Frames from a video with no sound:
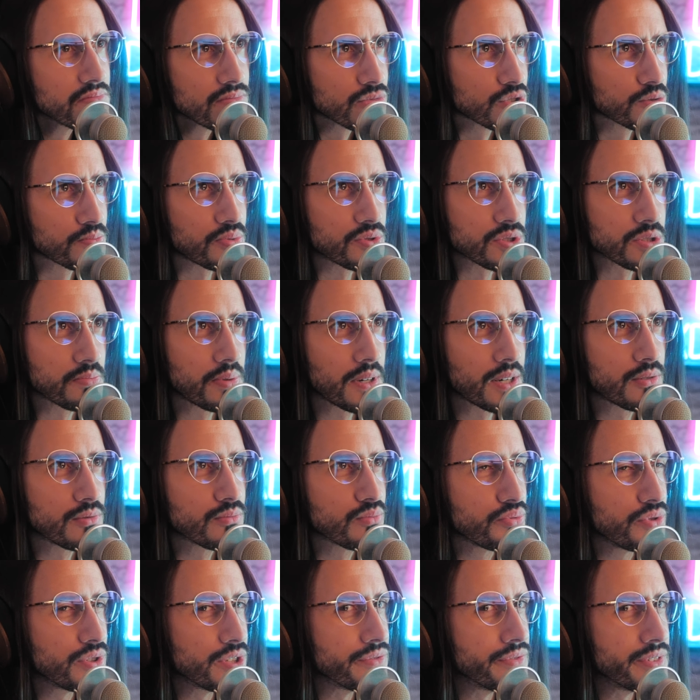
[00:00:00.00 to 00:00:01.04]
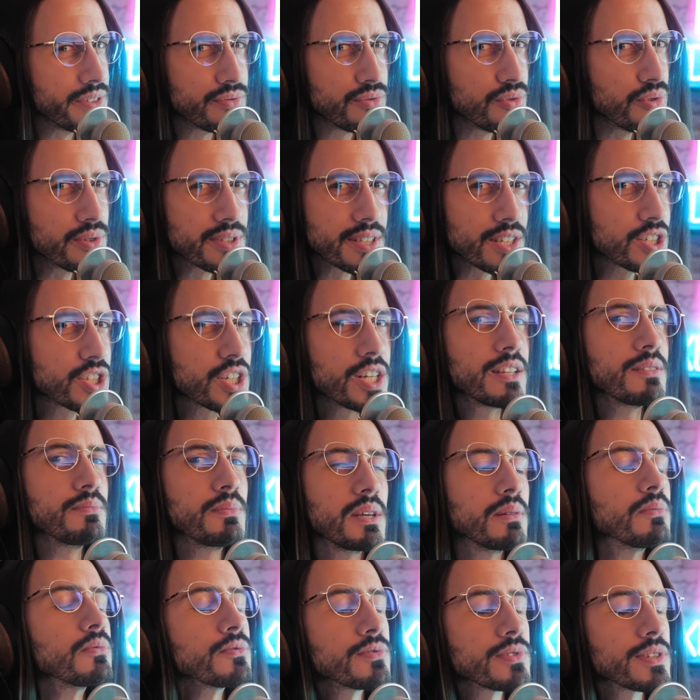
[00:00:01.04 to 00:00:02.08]
je pense pas qu'on puisse vivre de sa chaîne,
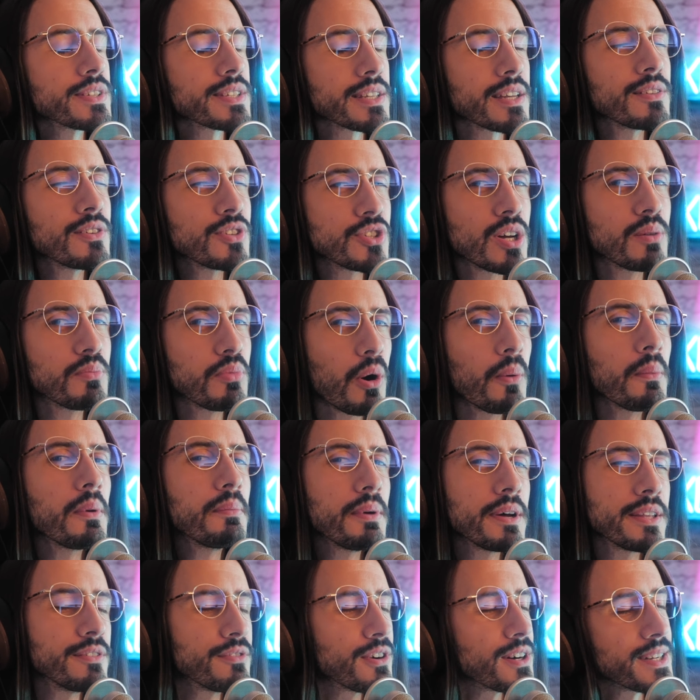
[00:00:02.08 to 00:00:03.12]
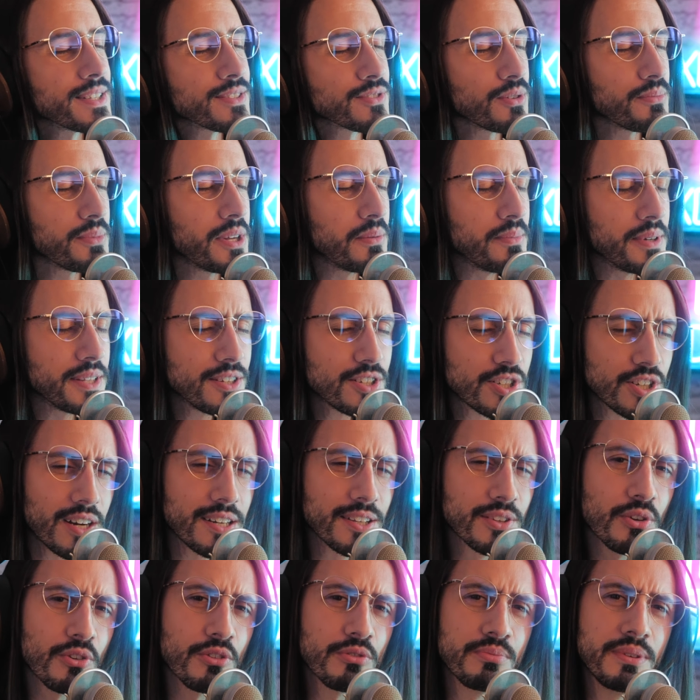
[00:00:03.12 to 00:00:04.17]
mais ça serait déjà un premier pas d'avoir les 100 000. Mais déjà
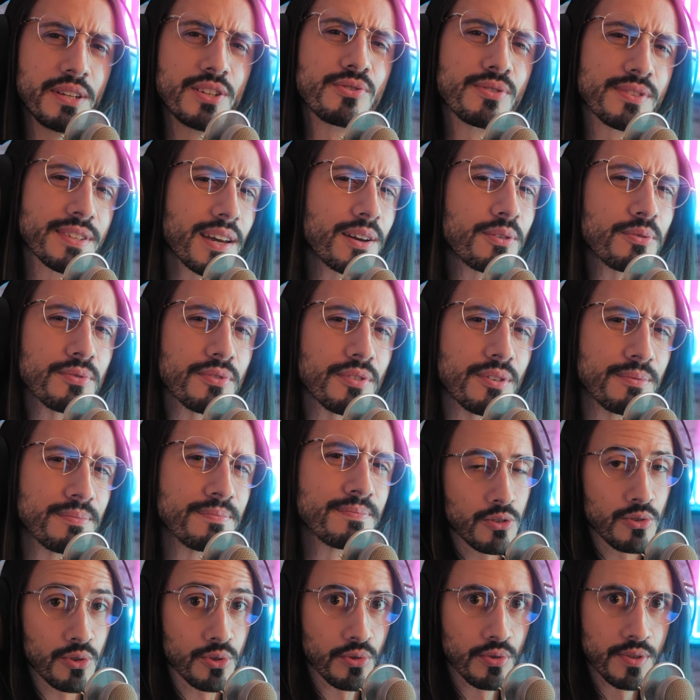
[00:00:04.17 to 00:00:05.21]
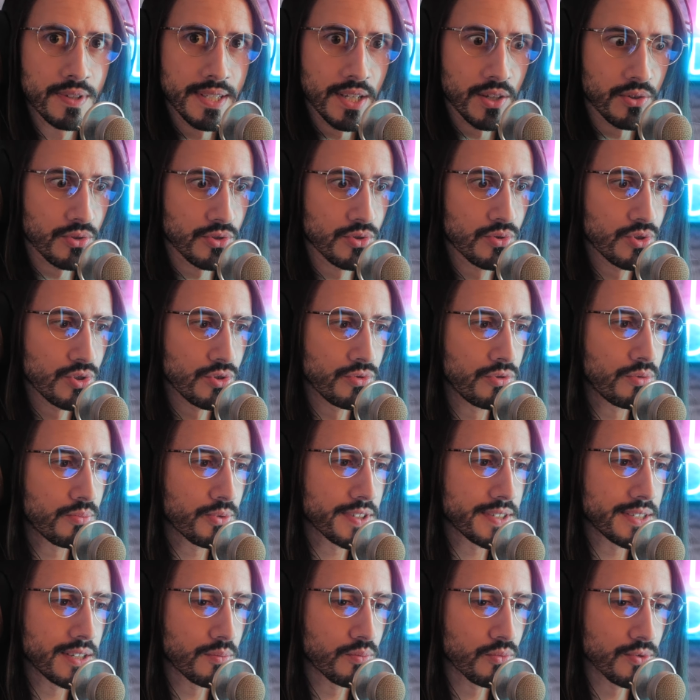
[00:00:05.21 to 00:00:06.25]
les 30 000, je serais content. Le truc, c'est que ce que je veux,
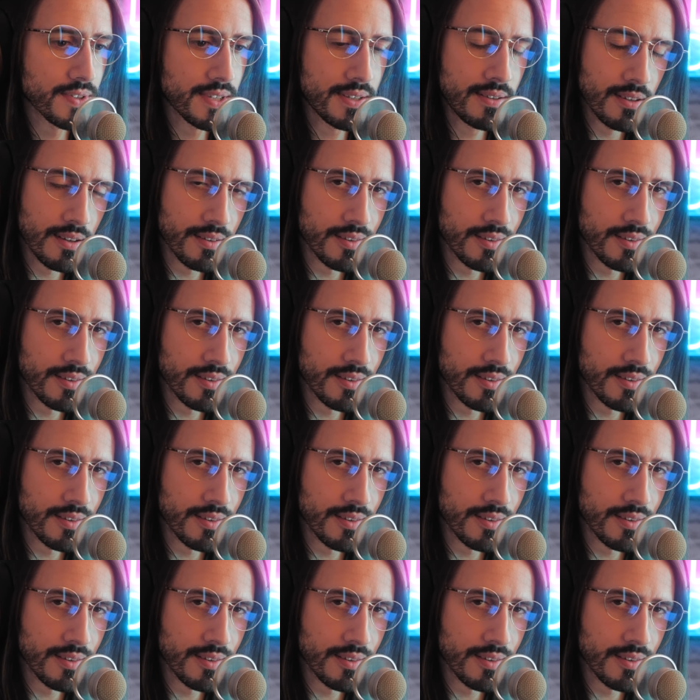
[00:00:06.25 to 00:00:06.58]
moi, c'est que mon site